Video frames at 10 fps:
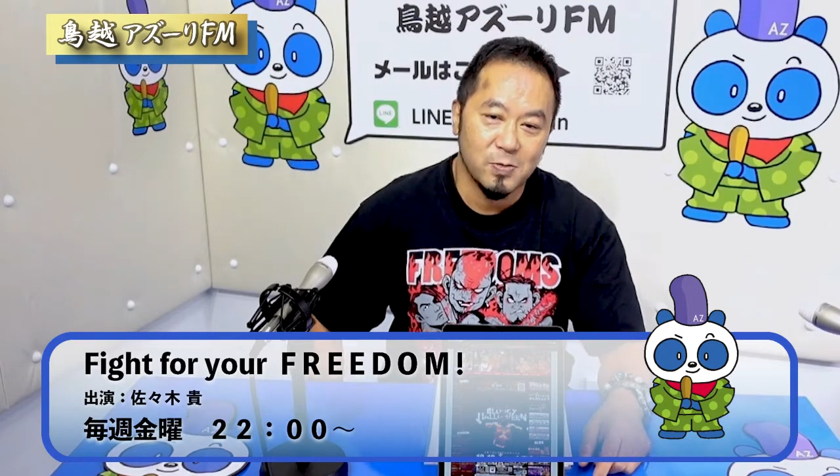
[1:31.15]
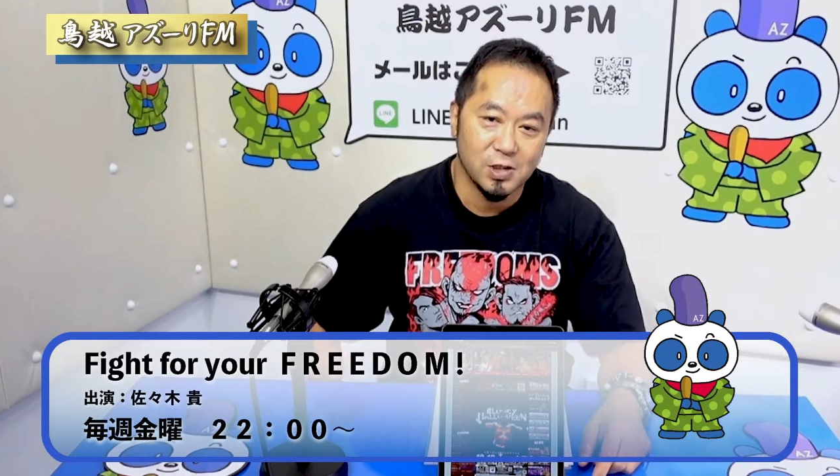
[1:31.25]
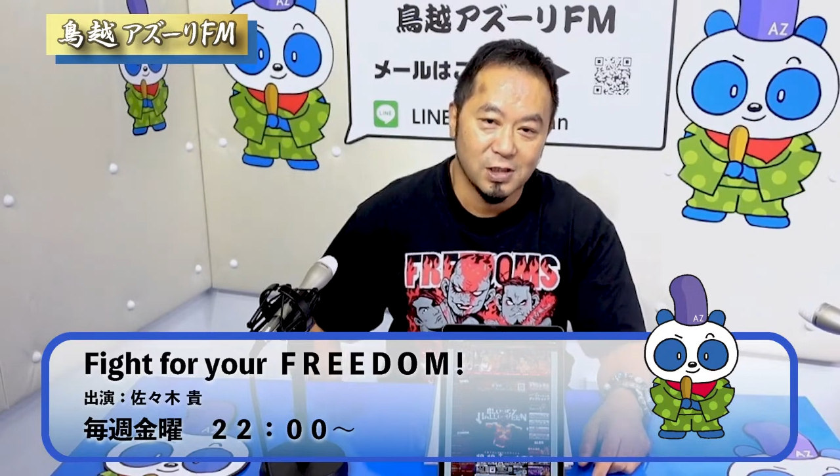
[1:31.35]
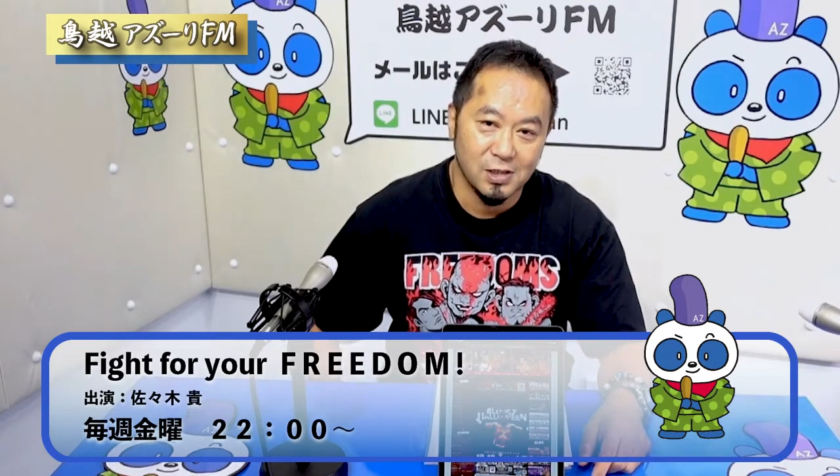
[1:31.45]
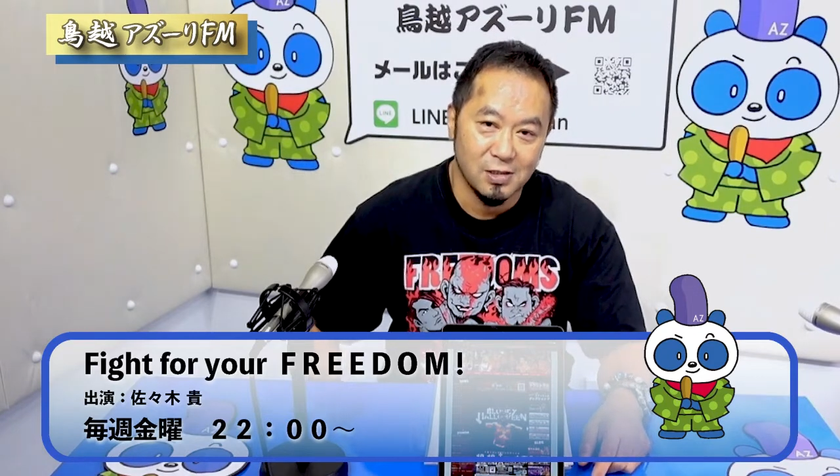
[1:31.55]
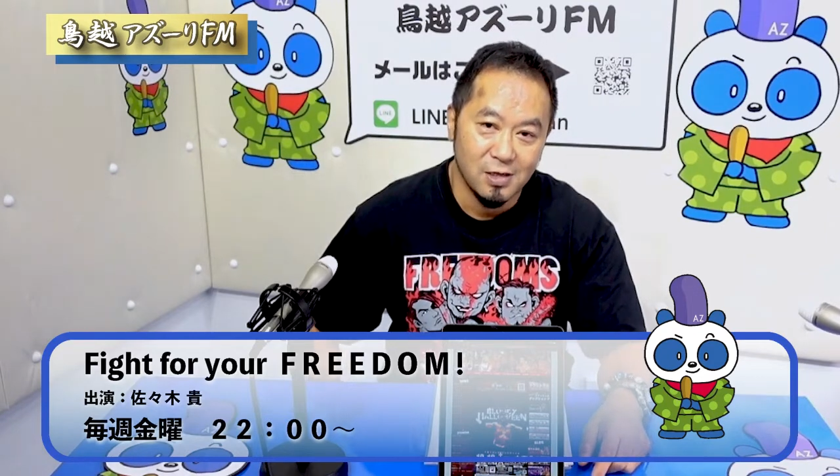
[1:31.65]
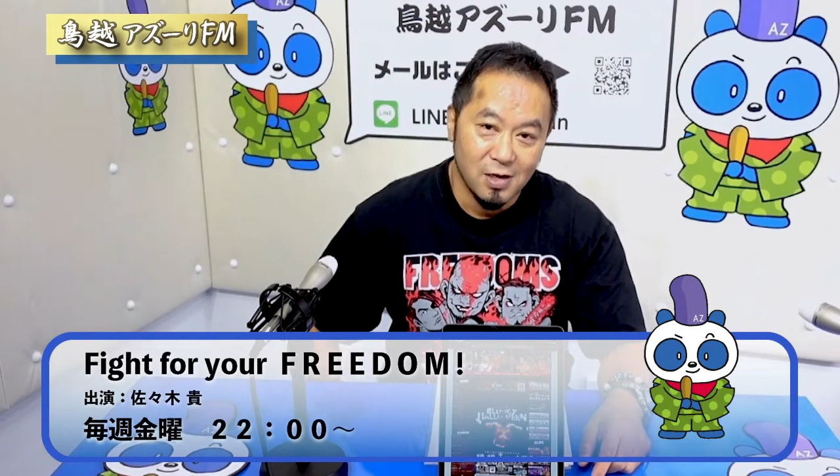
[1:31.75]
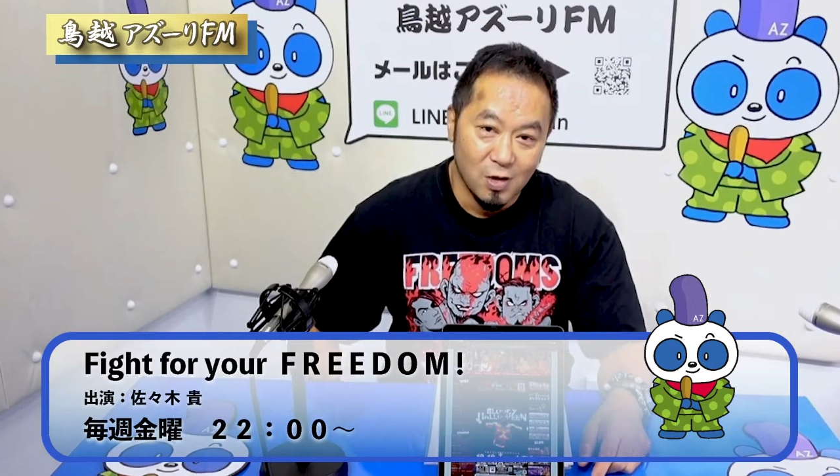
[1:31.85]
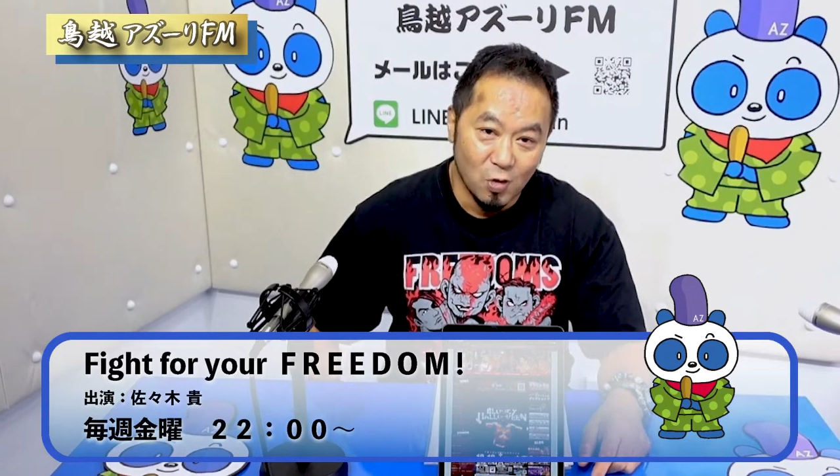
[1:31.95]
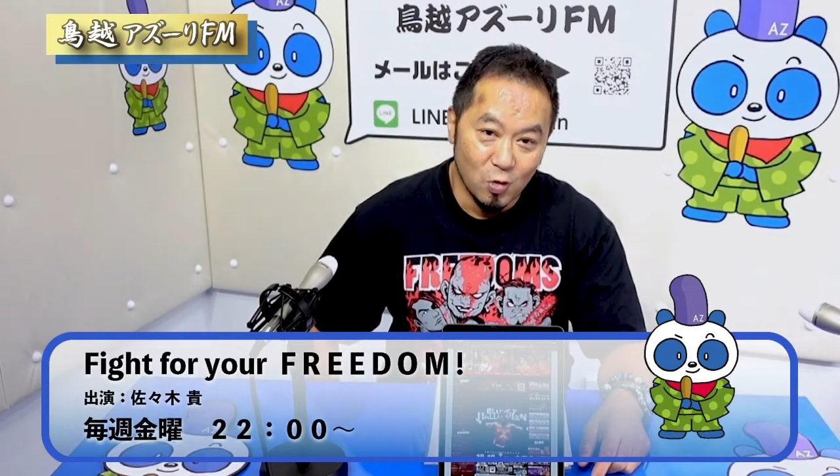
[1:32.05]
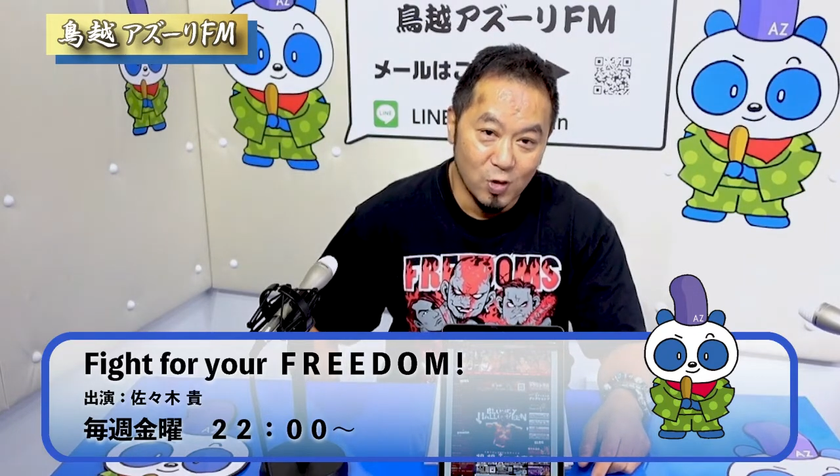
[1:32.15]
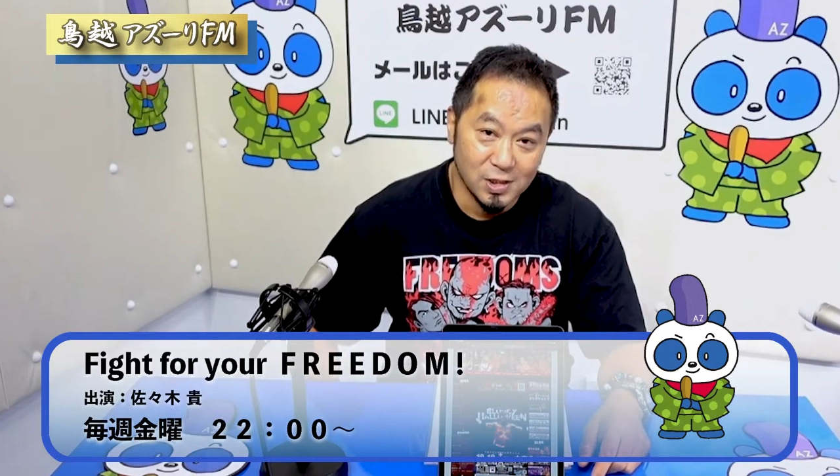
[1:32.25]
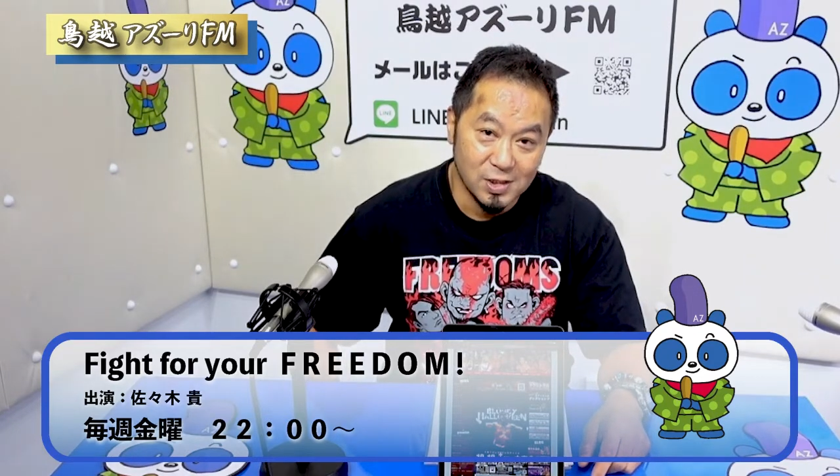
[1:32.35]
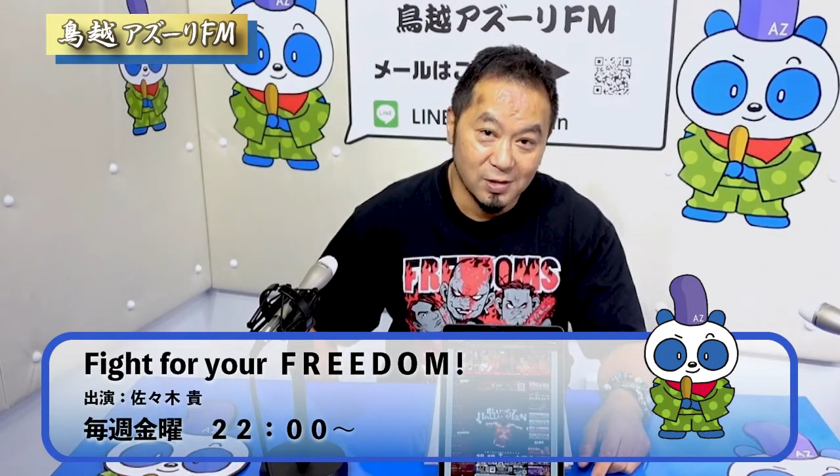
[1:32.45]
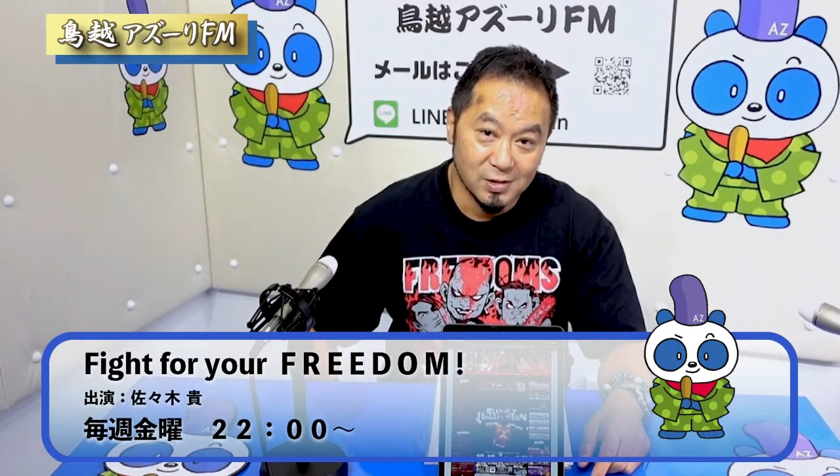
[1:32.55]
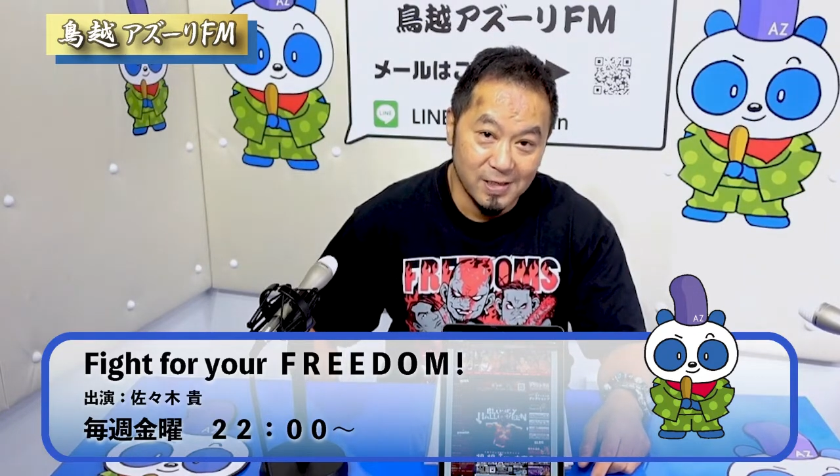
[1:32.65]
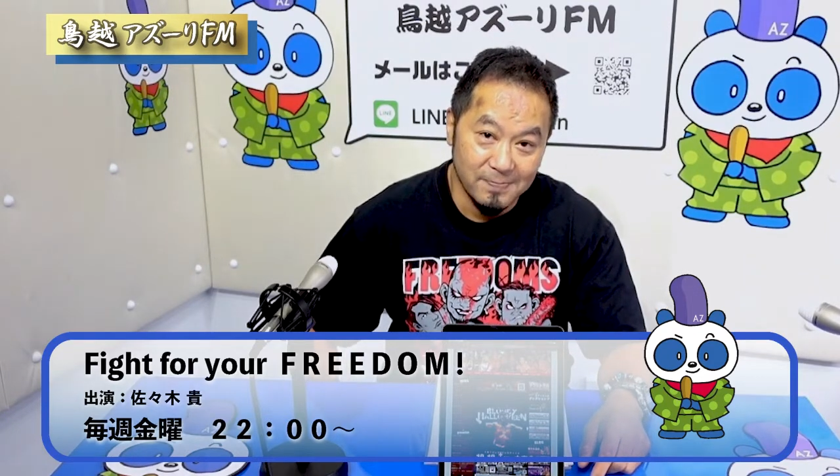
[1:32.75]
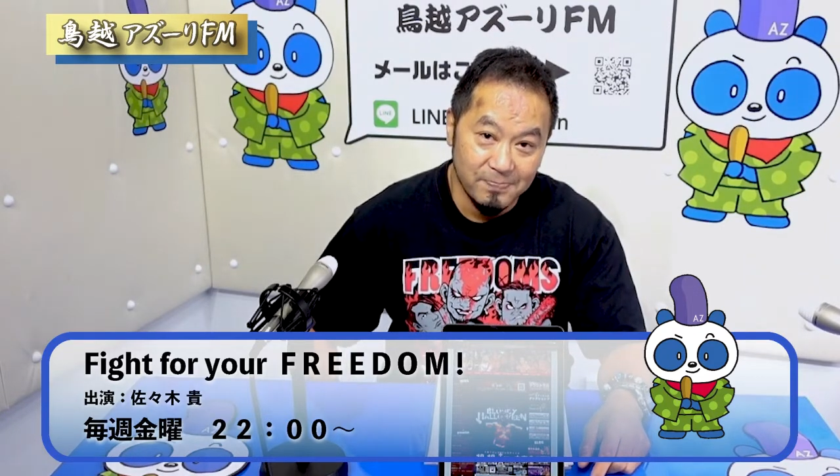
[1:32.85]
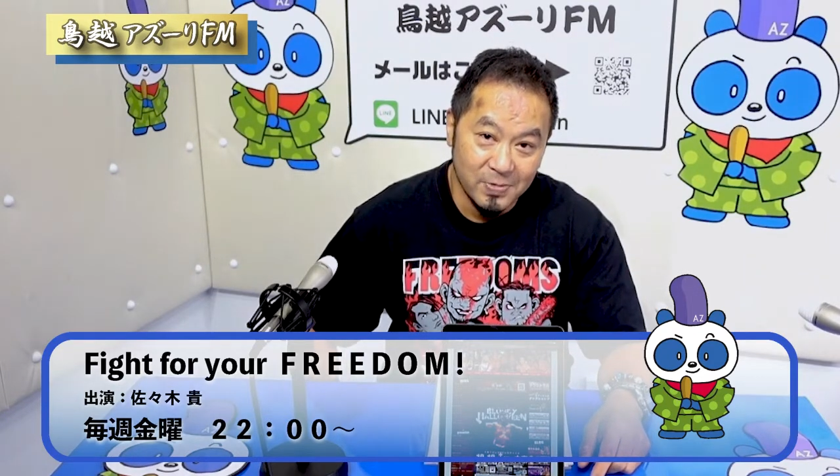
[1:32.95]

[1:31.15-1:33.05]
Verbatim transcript: をぜひ応援してください。